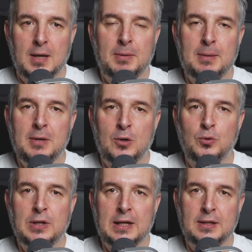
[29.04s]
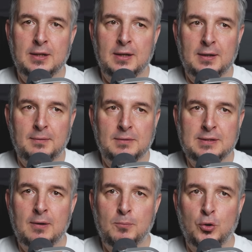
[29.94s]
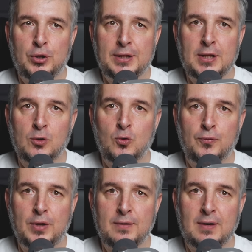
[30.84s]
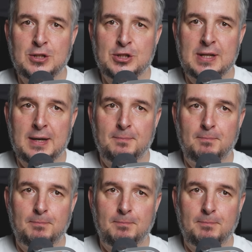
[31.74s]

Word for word: к примеру, техника «Свобода от долгов на два часа».